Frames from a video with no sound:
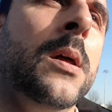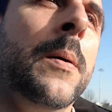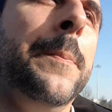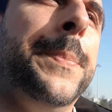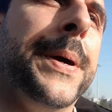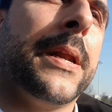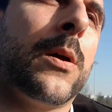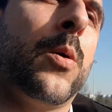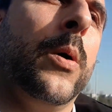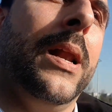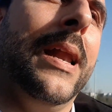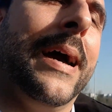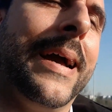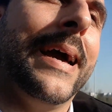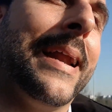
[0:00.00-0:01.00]
per
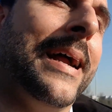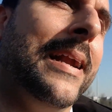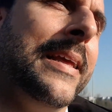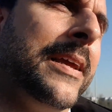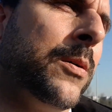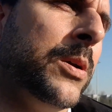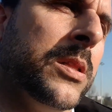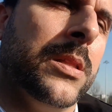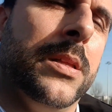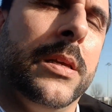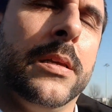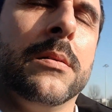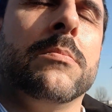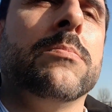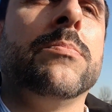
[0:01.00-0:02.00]
quella gara lì,
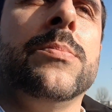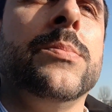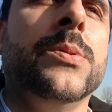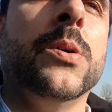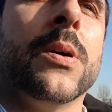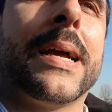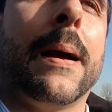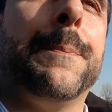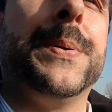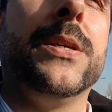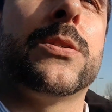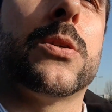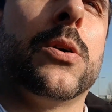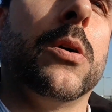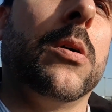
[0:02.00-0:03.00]
quindi non
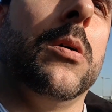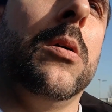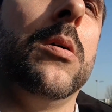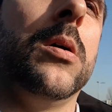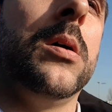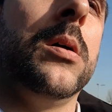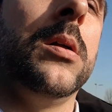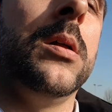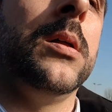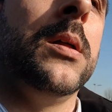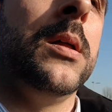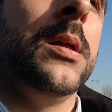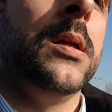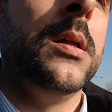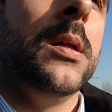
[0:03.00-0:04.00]
capisco
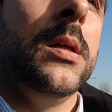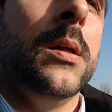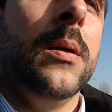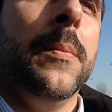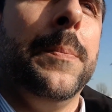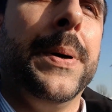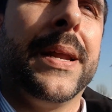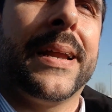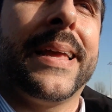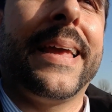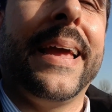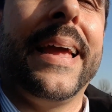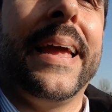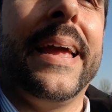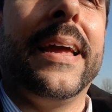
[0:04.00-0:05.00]

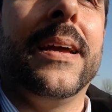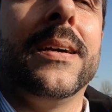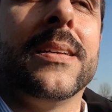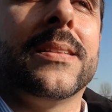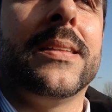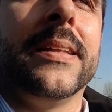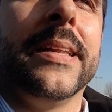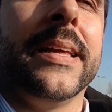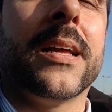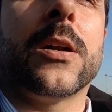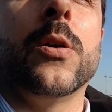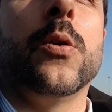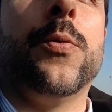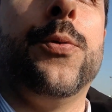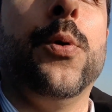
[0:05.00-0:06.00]
perché
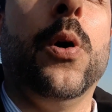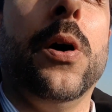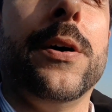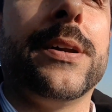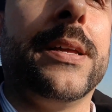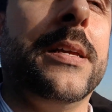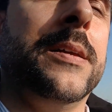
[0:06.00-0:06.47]
tenerlo fuori